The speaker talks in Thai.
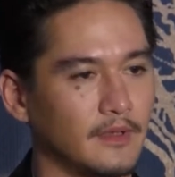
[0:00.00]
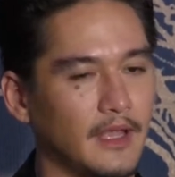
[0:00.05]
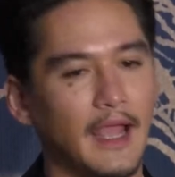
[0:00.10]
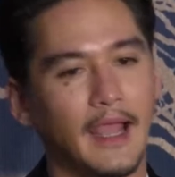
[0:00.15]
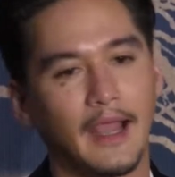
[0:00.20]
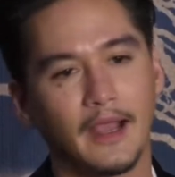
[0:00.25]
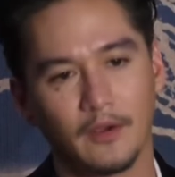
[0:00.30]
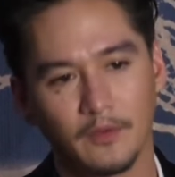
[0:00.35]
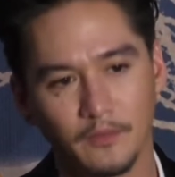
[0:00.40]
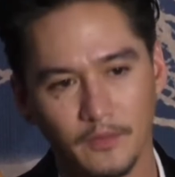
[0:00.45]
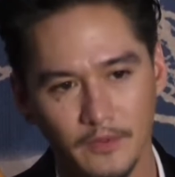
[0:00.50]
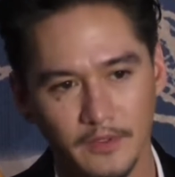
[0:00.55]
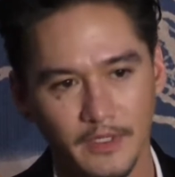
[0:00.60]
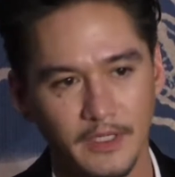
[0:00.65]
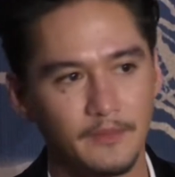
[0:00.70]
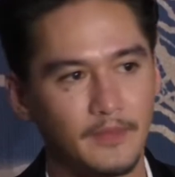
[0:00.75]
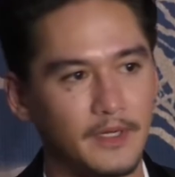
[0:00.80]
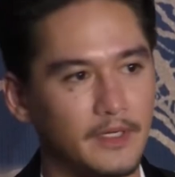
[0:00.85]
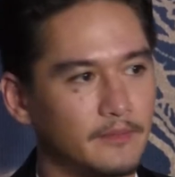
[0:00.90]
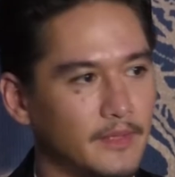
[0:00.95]
ข่าวพวก
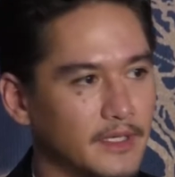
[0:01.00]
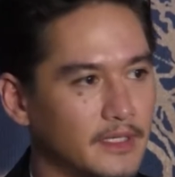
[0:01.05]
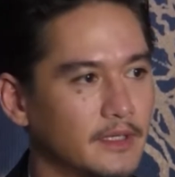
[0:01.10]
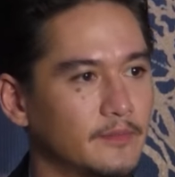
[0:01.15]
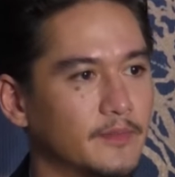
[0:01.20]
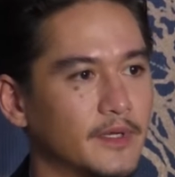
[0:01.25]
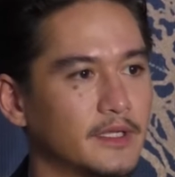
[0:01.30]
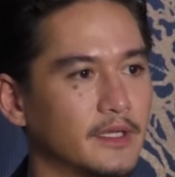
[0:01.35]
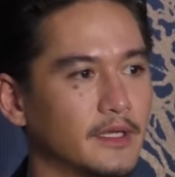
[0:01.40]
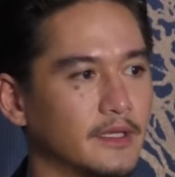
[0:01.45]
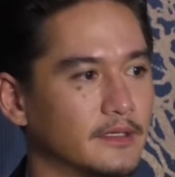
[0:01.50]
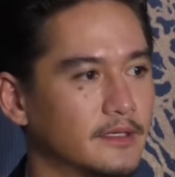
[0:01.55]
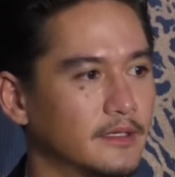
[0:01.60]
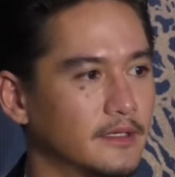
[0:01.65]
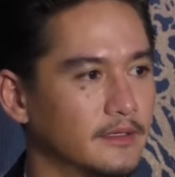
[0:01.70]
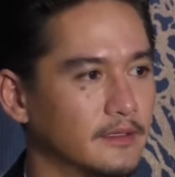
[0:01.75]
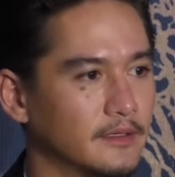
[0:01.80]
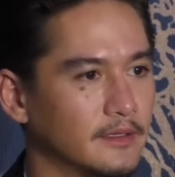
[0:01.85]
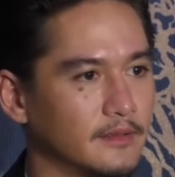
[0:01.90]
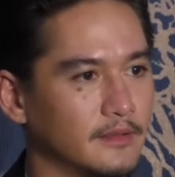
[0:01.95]
นี้มันบางทีมันเกิด
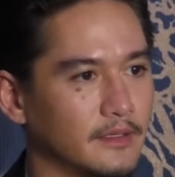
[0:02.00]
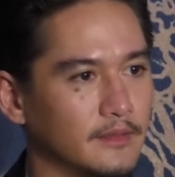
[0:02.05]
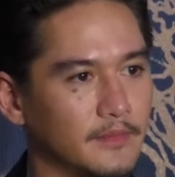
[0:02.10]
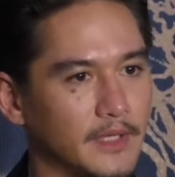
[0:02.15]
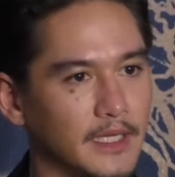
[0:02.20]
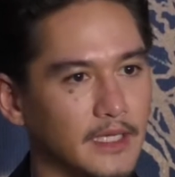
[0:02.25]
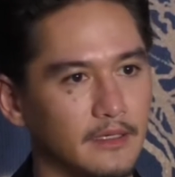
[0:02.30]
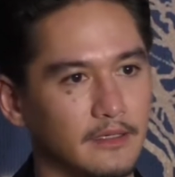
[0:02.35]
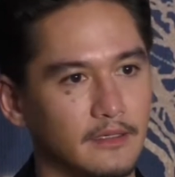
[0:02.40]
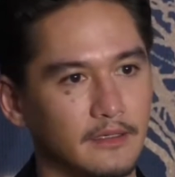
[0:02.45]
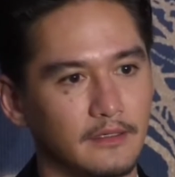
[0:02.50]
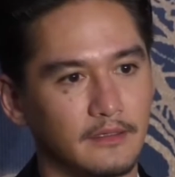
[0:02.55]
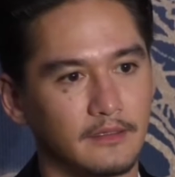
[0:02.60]
ขึ้น มัน